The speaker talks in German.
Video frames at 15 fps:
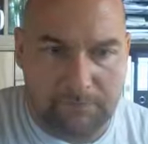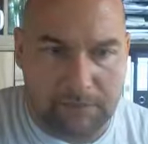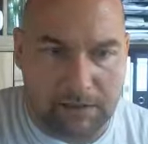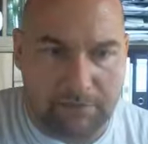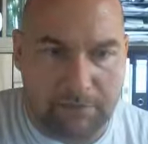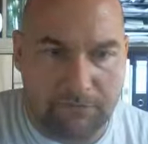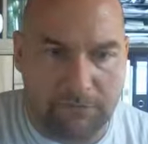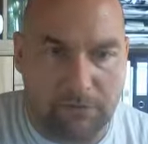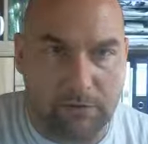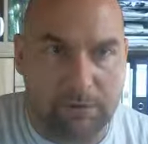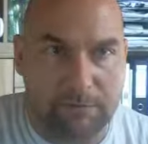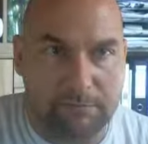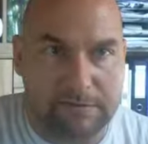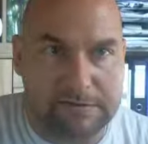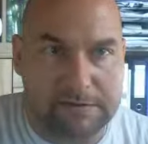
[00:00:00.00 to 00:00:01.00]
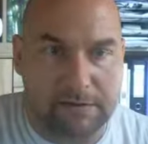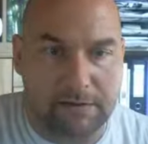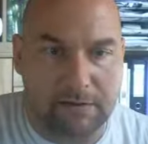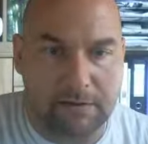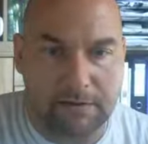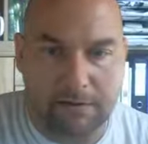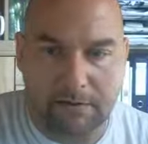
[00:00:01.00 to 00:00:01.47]
haben vorne ein
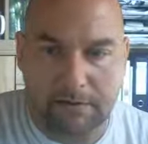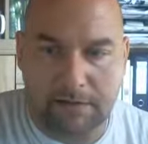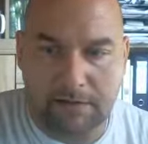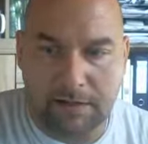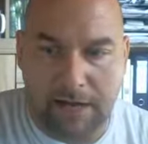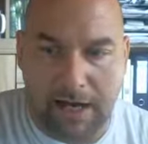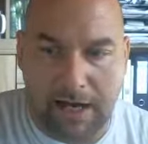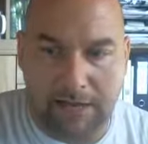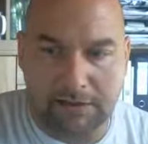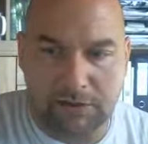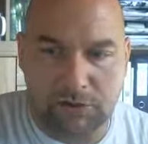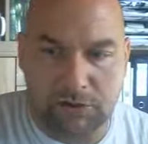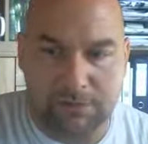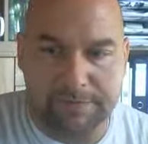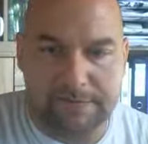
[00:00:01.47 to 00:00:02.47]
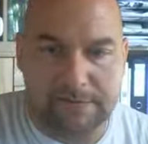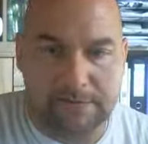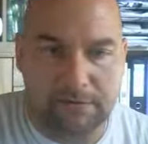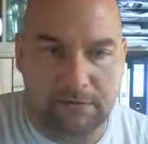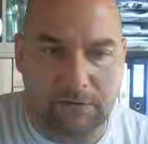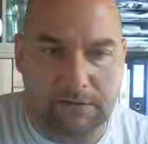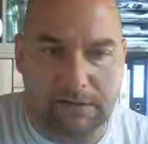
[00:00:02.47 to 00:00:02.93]
bisschen angeschubst
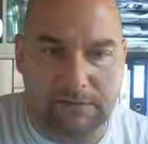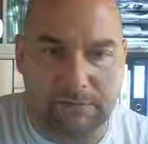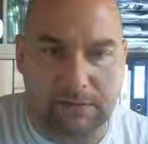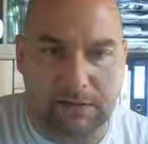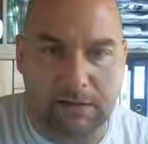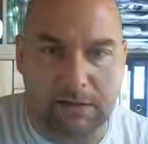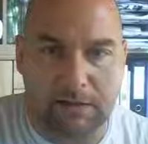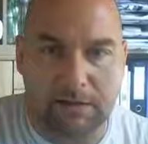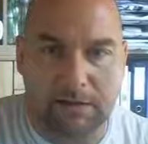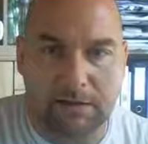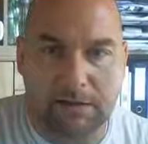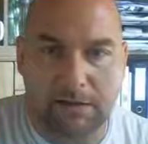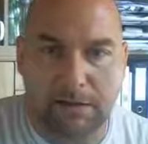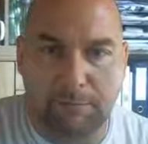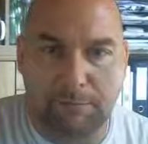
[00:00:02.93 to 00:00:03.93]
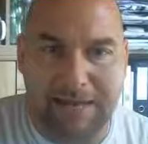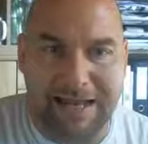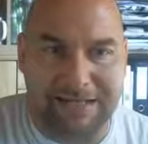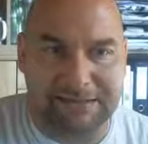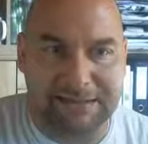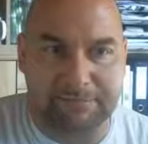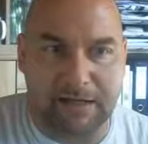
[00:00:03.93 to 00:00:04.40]
und jetzt wird er
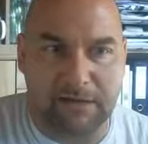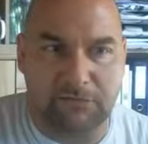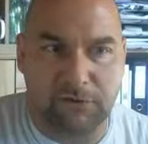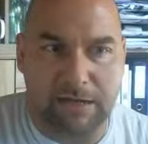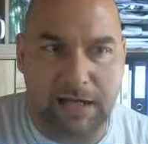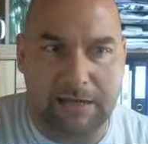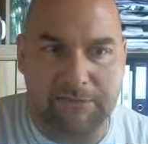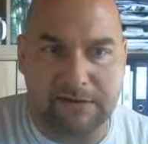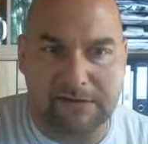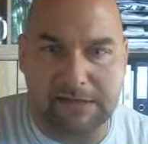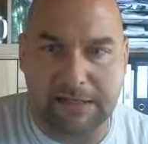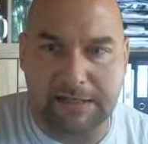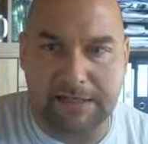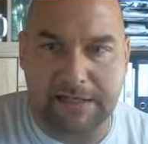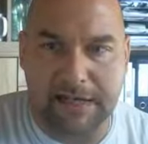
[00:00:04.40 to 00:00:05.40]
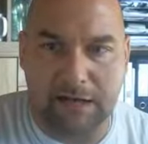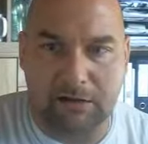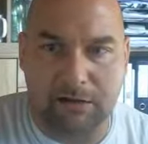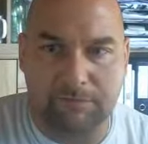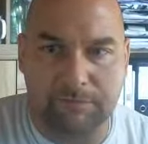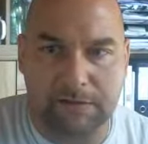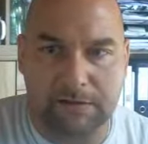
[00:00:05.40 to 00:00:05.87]
platt gemacht von allem, was da
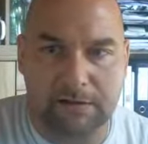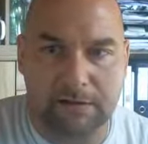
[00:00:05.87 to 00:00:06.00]
hinterherkommt.